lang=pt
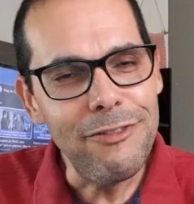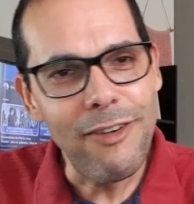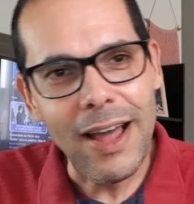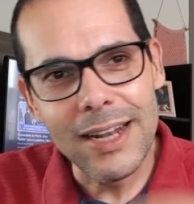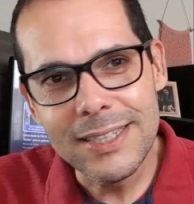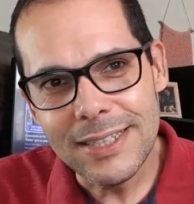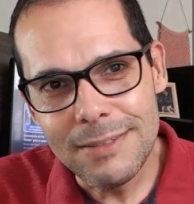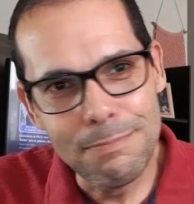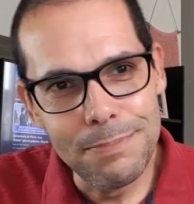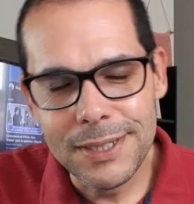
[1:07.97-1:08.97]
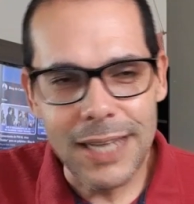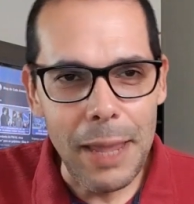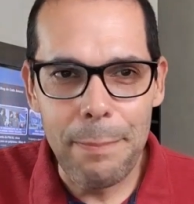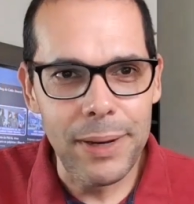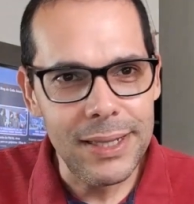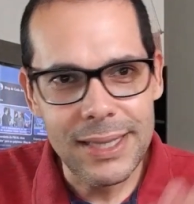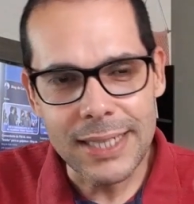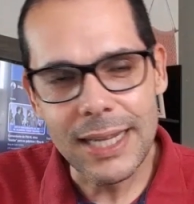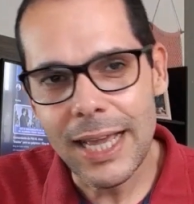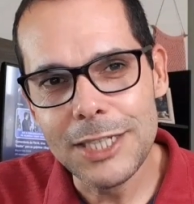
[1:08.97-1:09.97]
fala-se sempre
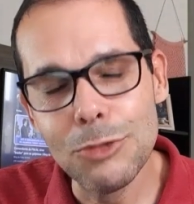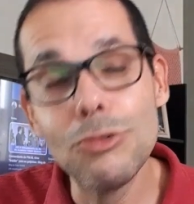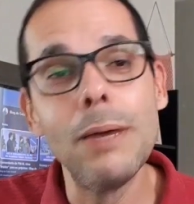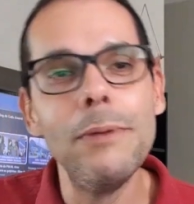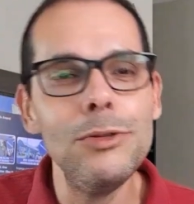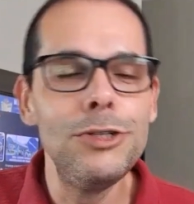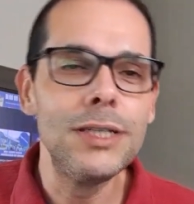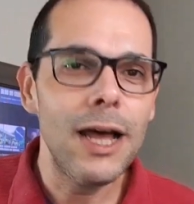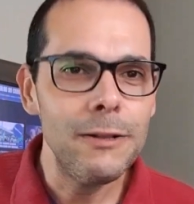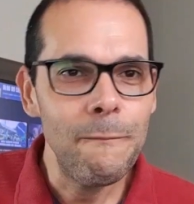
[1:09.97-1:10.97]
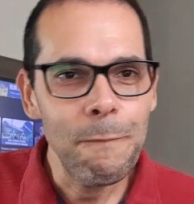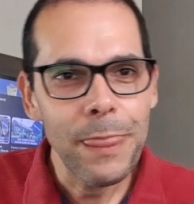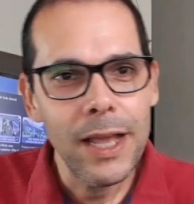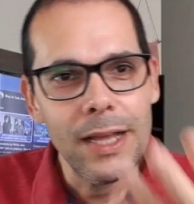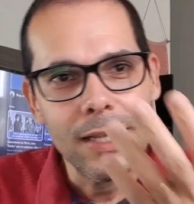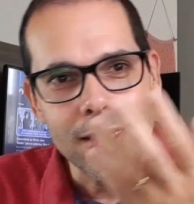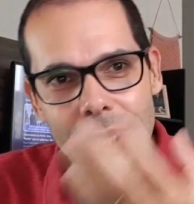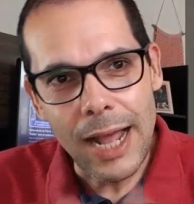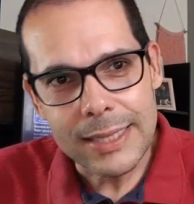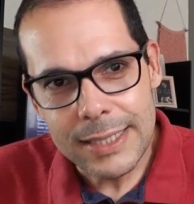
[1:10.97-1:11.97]
dessa questão do tamanho do Estado.
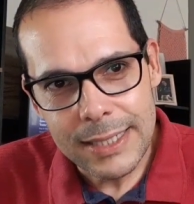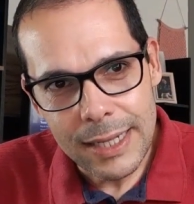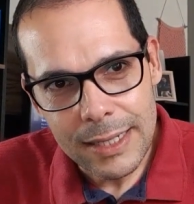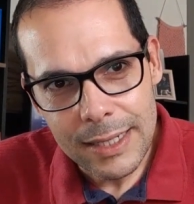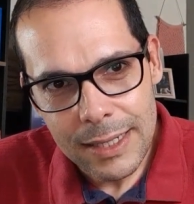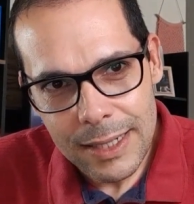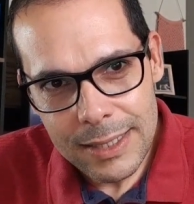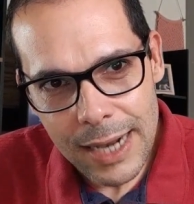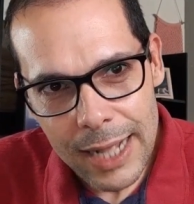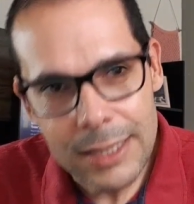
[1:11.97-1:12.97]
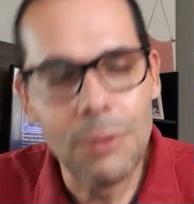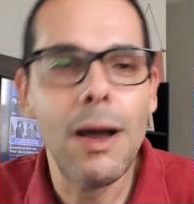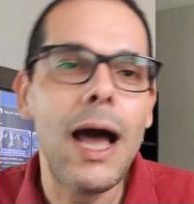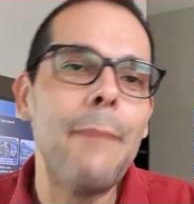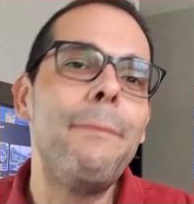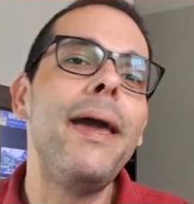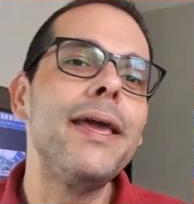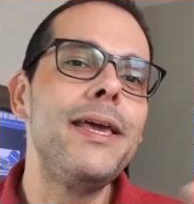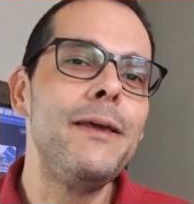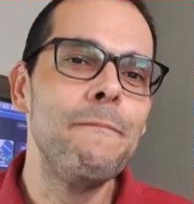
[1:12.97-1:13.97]
Trata-se, tratam a
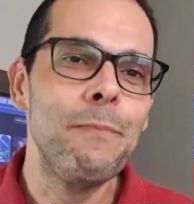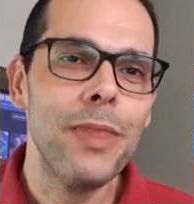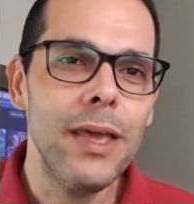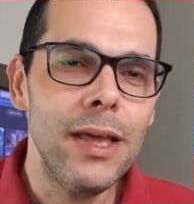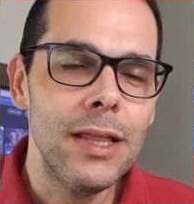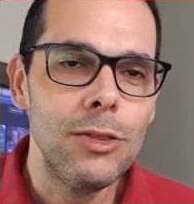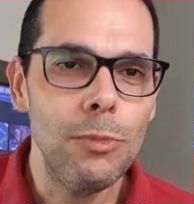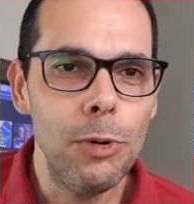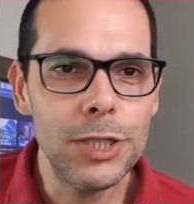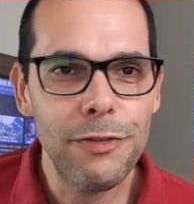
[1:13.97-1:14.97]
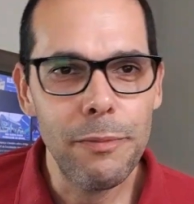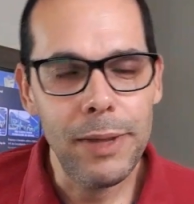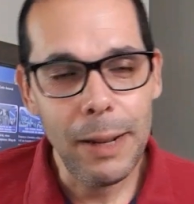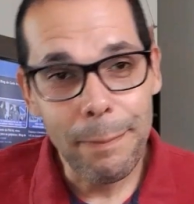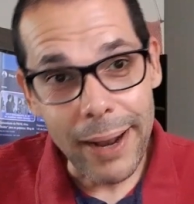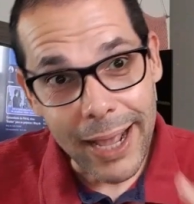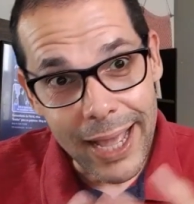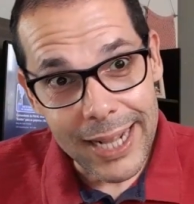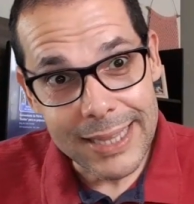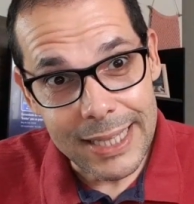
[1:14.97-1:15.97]
PEC do Bolsa Família para
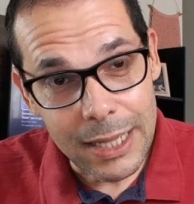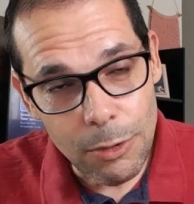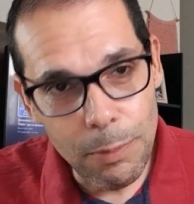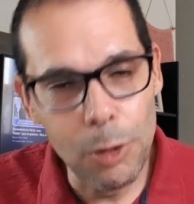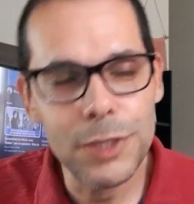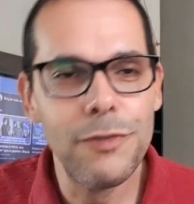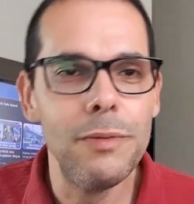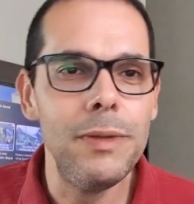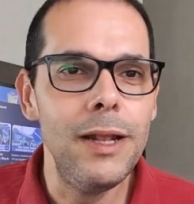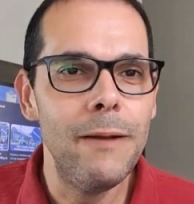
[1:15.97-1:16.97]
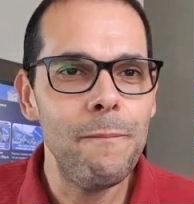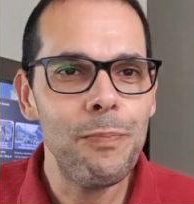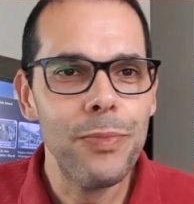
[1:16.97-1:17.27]
garantir o Bolsa Família